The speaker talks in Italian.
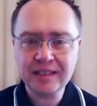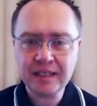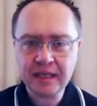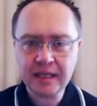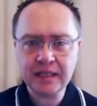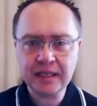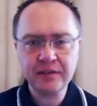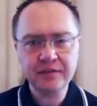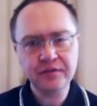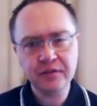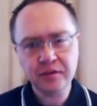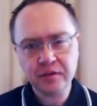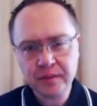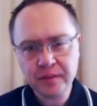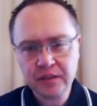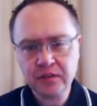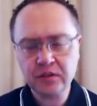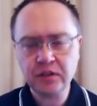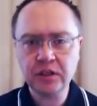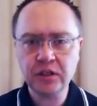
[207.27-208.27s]
serie di
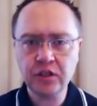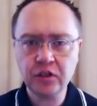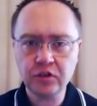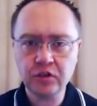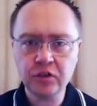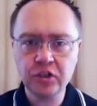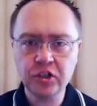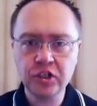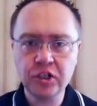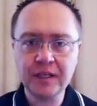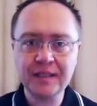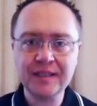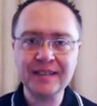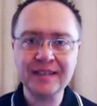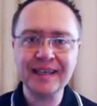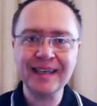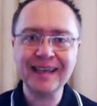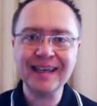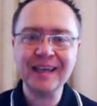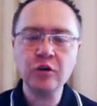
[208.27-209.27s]
informazioni e di
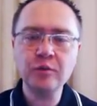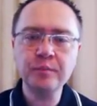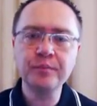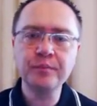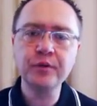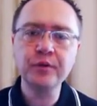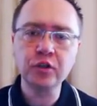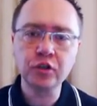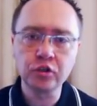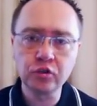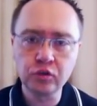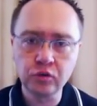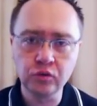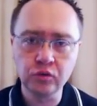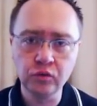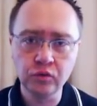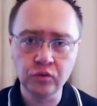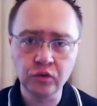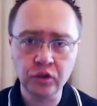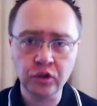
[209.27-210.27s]
conoscenze che è
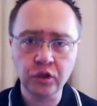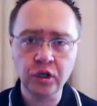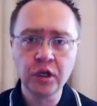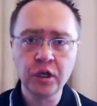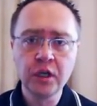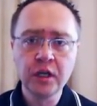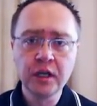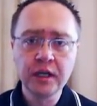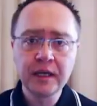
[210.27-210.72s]
opportuno